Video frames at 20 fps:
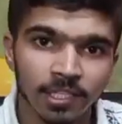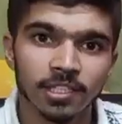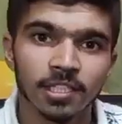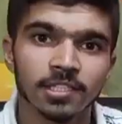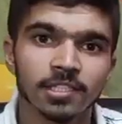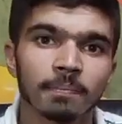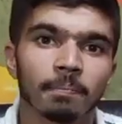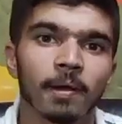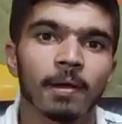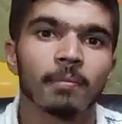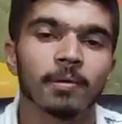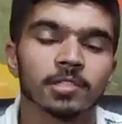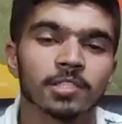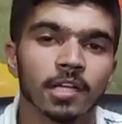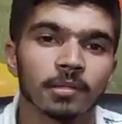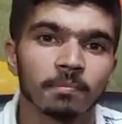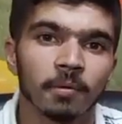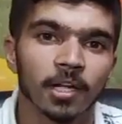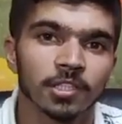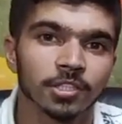इसी सब पे हमारे
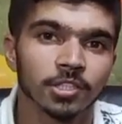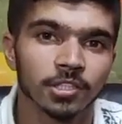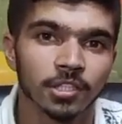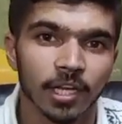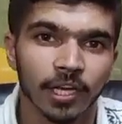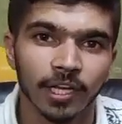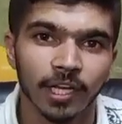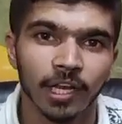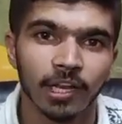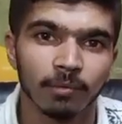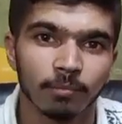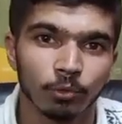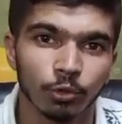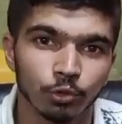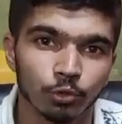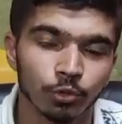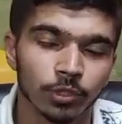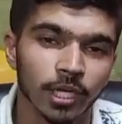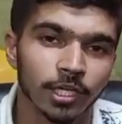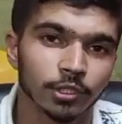साथ बातचीत करने के लिए
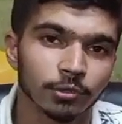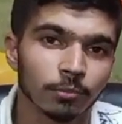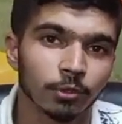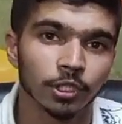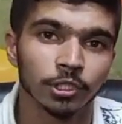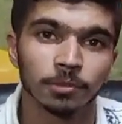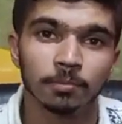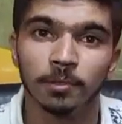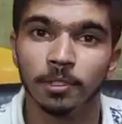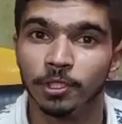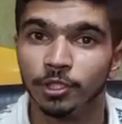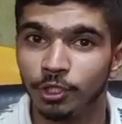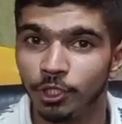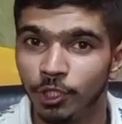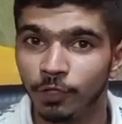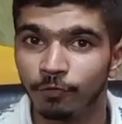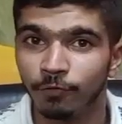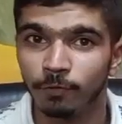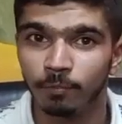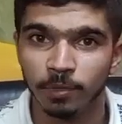मौजूद है जम्मू कश्मीर
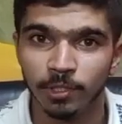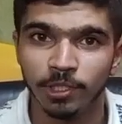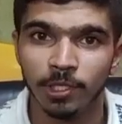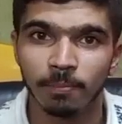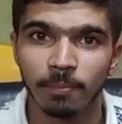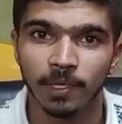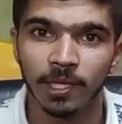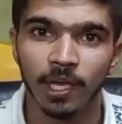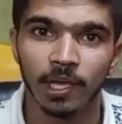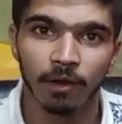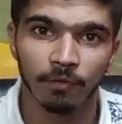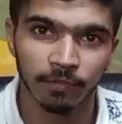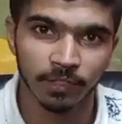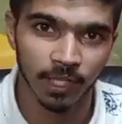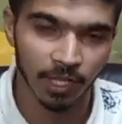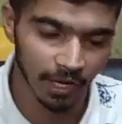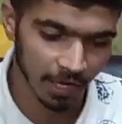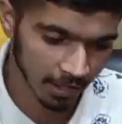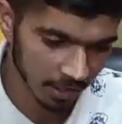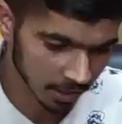चीफ बीजेपी के
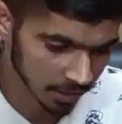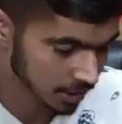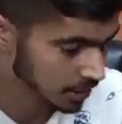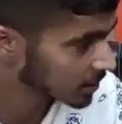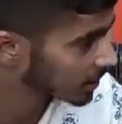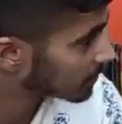रविंदर रैना जी